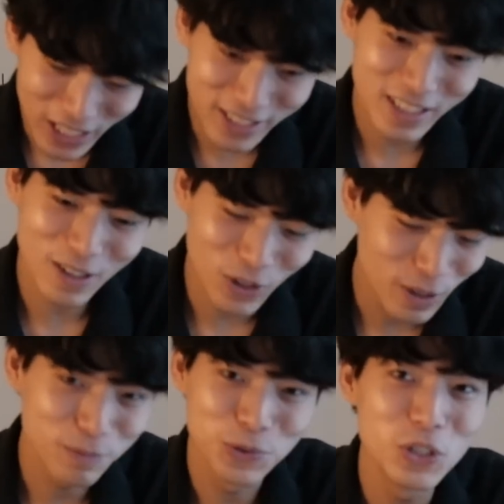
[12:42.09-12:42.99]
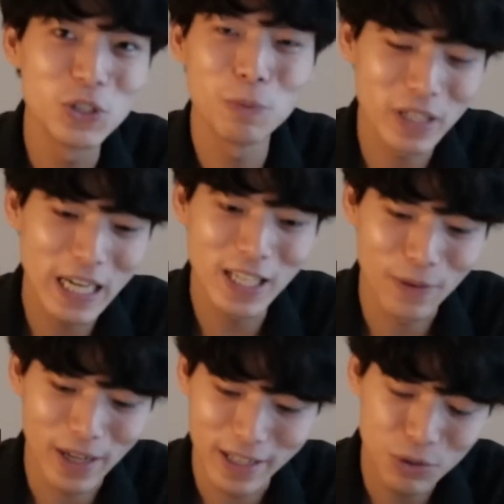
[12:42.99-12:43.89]
良かったから、これ冬用も買いたい
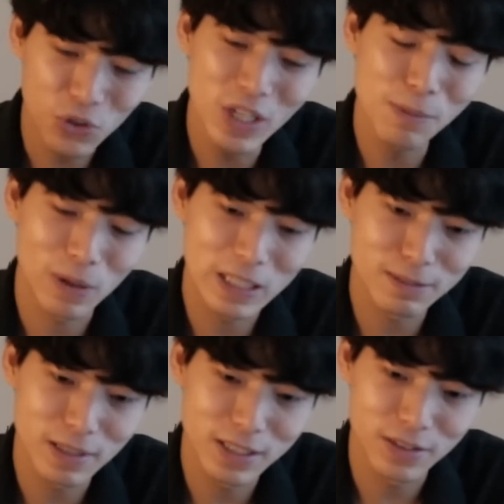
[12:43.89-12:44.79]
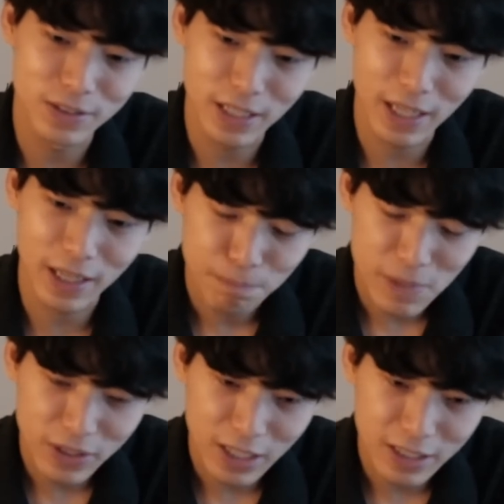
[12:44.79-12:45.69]
わ。でも去年も発売してるんで
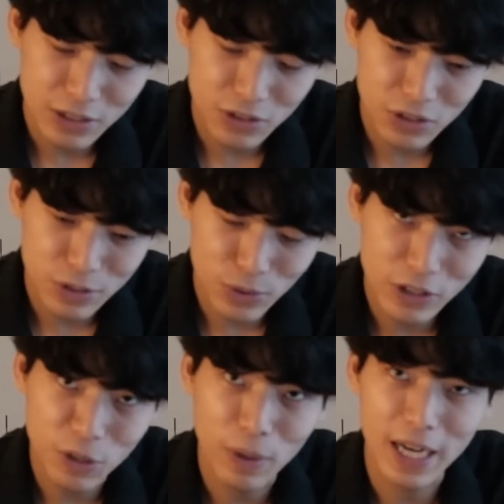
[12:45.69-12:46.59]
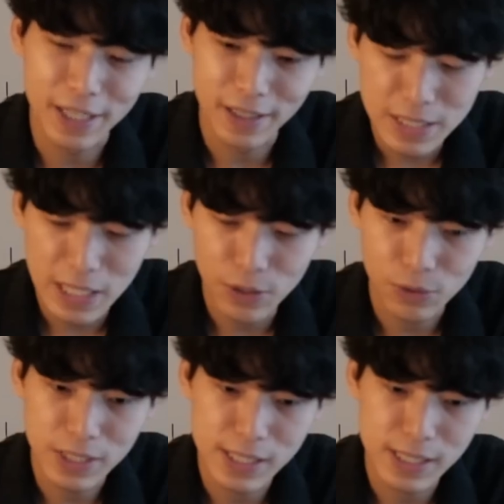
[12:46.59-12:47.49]
メルカリで中古買うのもありで、最後はこ
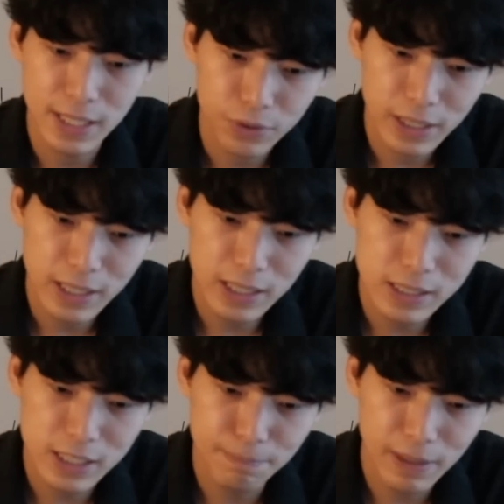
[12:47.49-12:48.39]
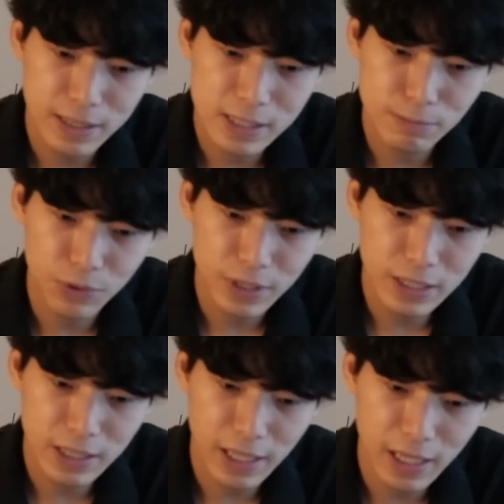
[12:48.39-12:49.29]
ちらですね。このねイージーパンツもいい
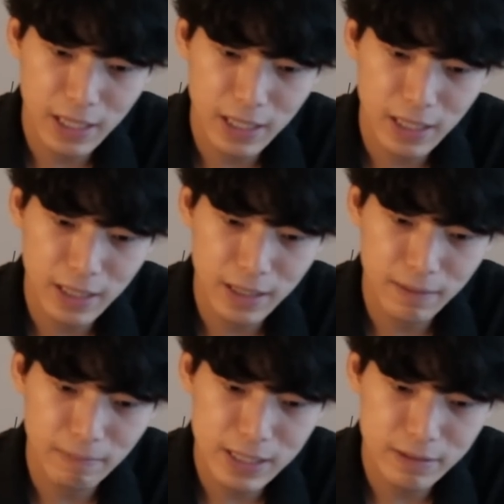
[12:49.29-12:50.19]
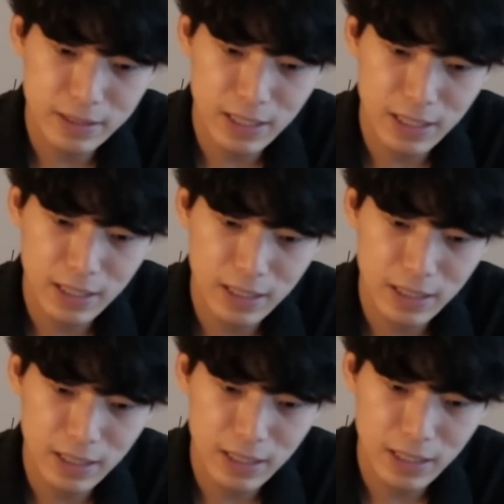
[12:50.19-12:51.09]
んでね、めちゃくちゃ
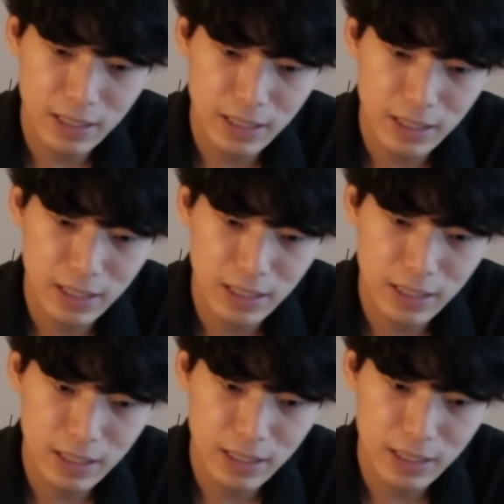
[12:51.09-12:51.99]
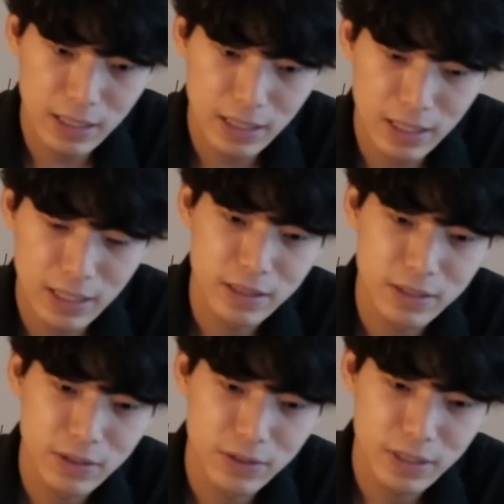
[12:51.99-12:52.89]
いいやんが。非
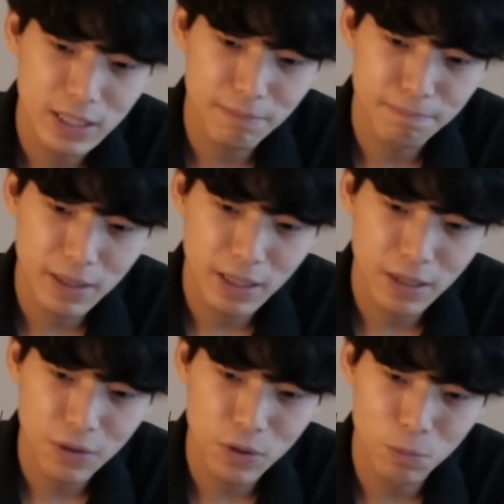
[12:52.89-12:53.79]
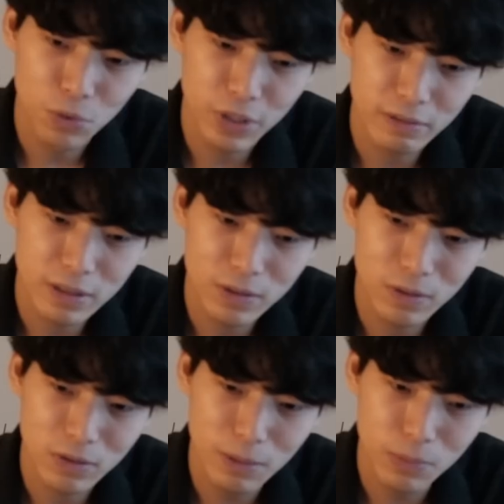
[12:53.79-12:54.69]
常にやっぱね小森は
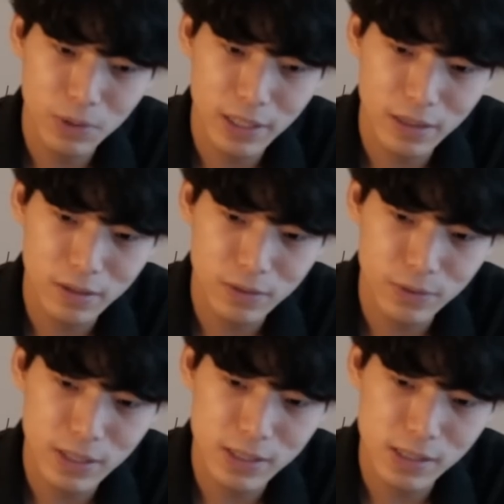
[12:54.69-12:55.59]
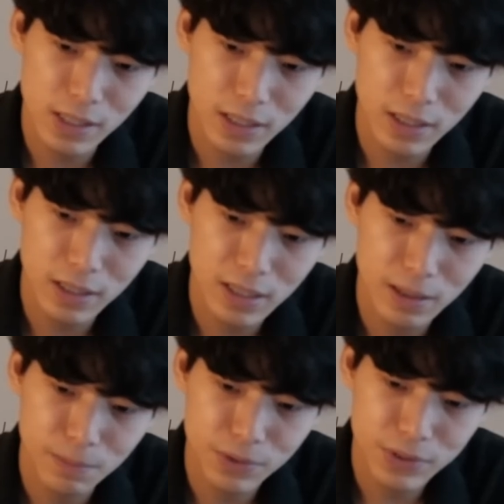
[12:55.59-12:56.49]
どれもかっこいいし世界観
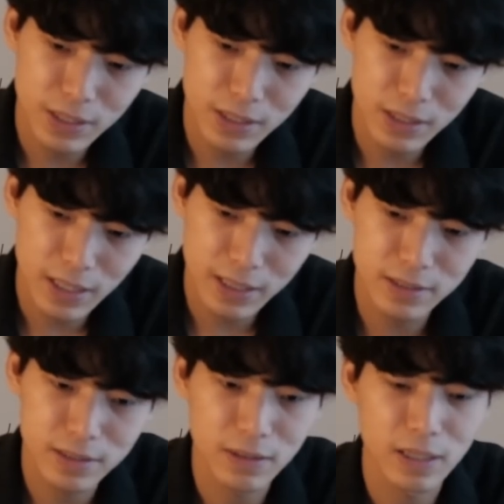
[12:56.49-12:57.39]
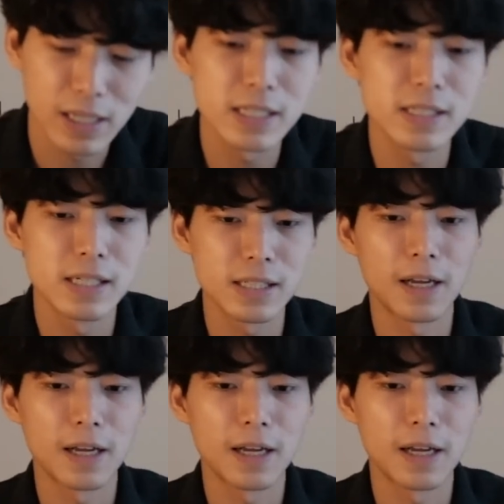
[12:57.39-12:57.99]
も素敵ですっていう話でし